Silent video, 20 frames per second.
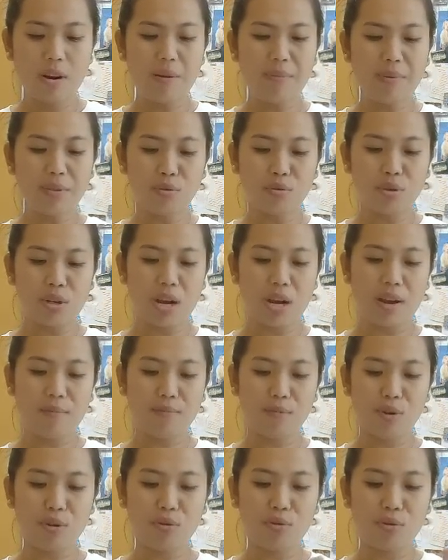Wala man siya
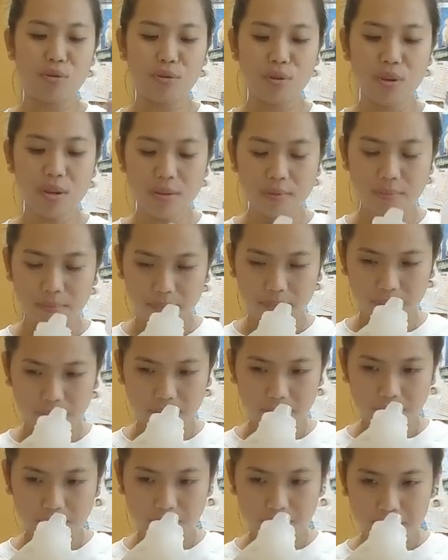kamoy doon, oy.
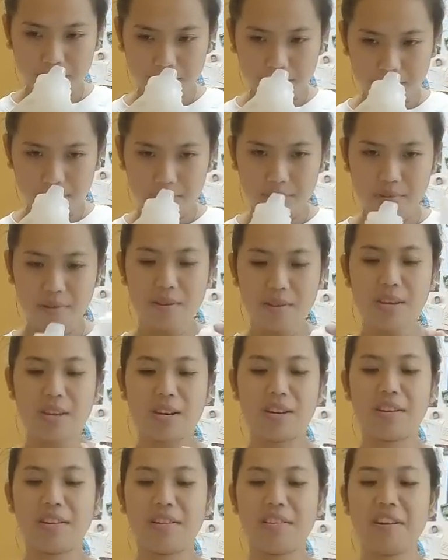
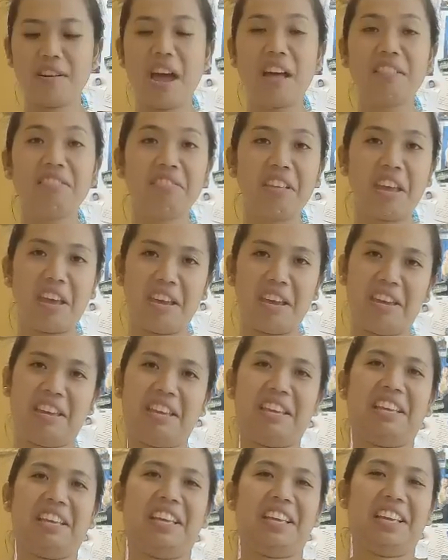Ayan. Nothing.
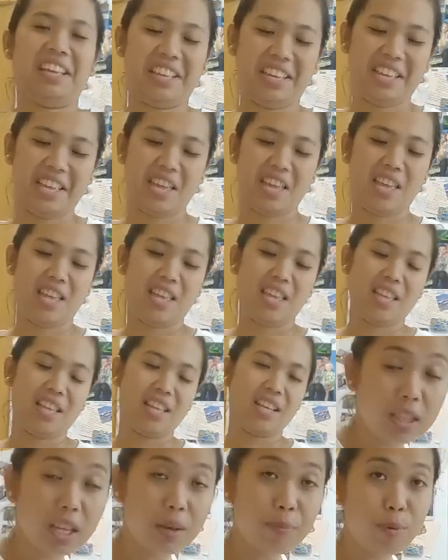
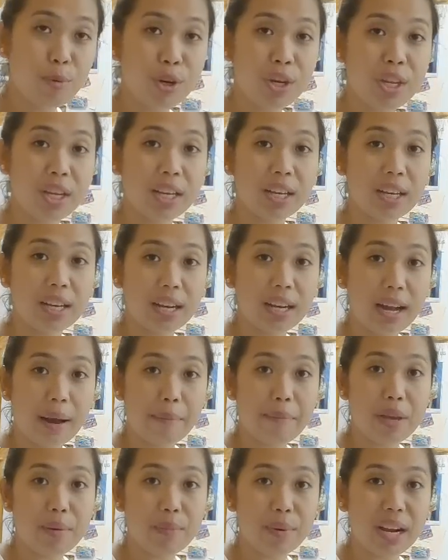Hindi pwede
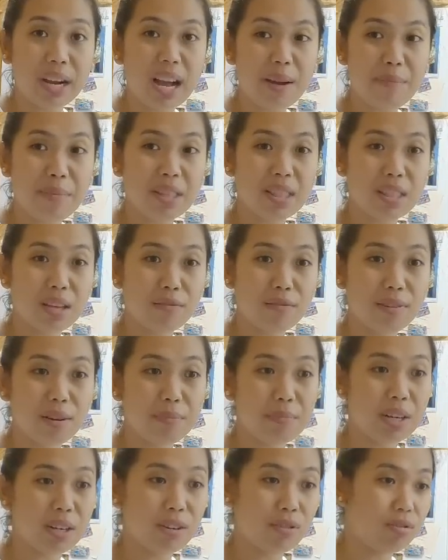kami magamit ng
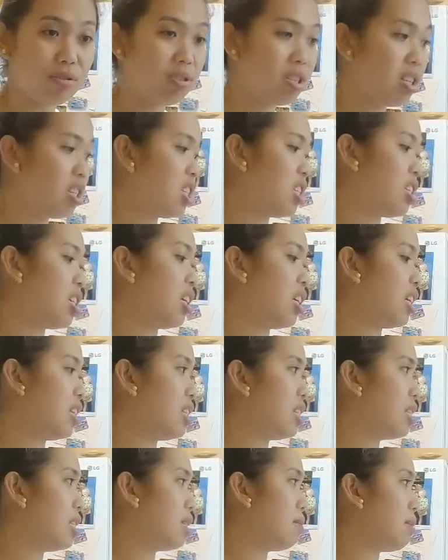fabric conditioner
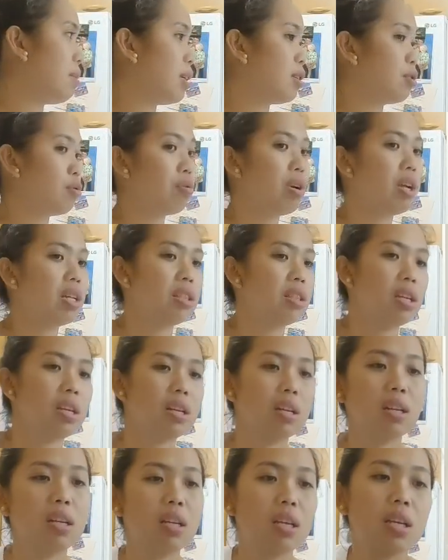kasi sinixo
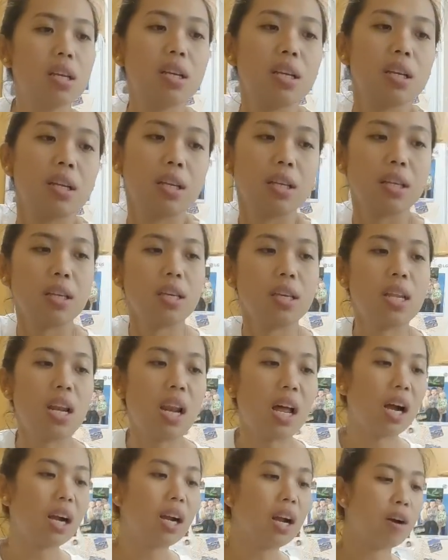natin
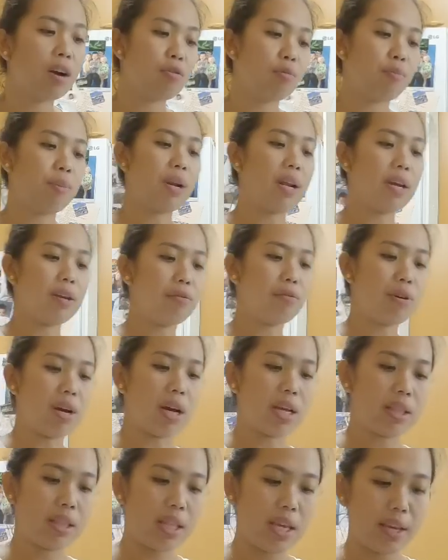ilaga ko pala yung
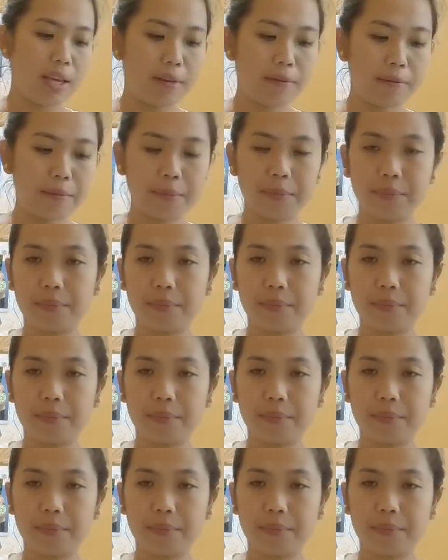ating